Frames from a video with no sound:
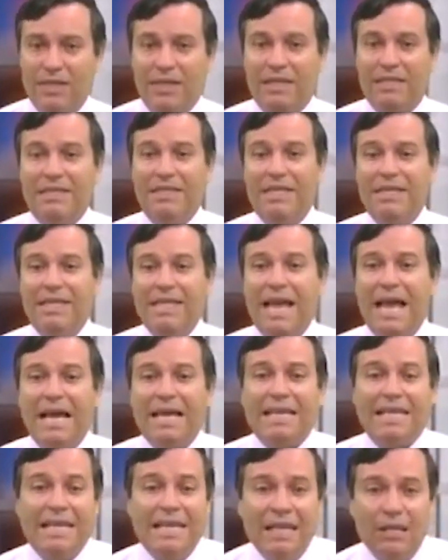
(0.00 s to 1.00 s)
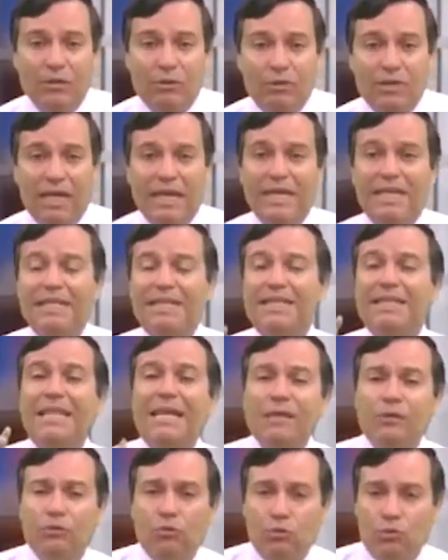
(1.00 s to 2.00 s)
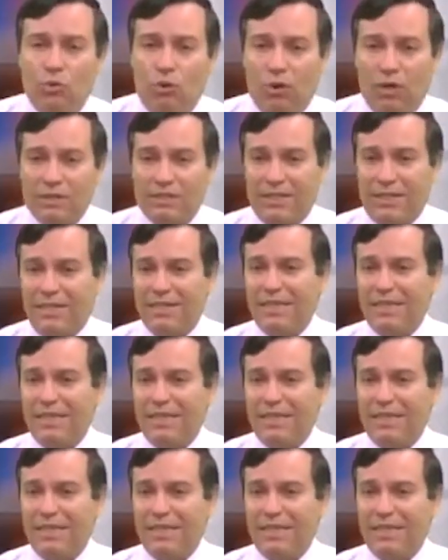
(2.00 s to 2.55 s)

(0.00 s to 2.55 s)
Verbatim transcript: de que aquilo que ele tanto gosta,